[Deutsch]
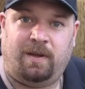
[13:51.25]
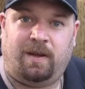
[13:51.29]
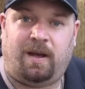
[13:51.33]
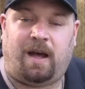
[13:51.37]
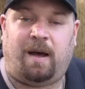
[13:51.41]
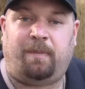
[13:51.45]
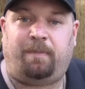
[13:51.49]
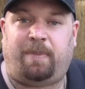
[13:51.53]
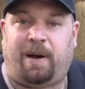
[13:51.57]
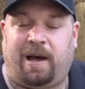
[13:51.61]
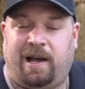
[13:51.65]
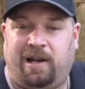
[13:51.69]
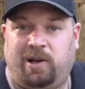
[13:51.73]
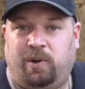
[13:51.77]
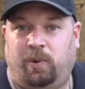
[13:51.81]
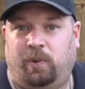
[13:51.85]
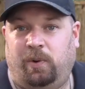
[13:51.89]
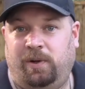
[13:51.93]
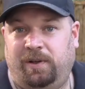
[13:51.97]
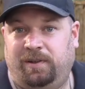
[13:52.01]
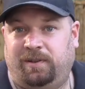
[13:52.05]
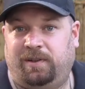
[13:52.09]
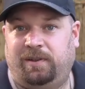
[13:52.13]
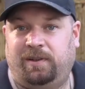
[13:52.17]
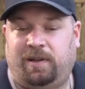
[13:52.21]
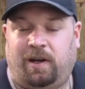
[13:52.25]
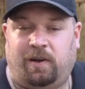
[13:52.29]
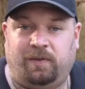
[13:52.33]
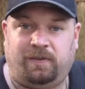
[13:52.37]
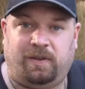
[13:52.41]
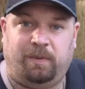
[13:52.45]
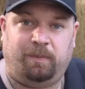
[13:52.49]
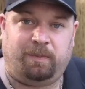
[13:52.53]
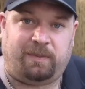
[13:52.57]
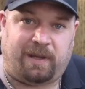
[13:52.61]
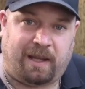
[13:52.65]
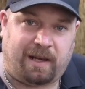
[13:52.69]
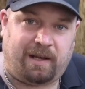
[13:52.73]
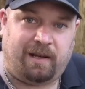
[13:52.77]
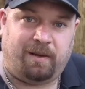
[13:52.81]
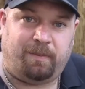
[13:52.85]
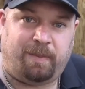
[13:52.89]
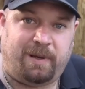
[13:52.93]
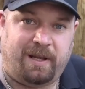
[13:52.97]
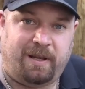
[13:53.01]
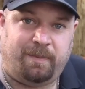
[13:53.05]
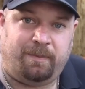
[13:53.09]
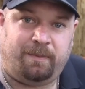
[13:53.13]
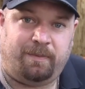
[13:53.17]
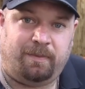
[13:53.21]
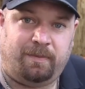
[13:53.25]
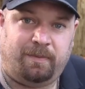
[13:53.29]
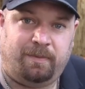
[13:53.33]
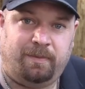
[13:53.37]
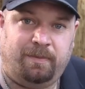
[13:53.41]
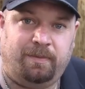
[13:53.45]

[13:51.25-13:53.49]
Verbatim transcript: Ein paar Kohlen sind auf dem Deckel geblieben,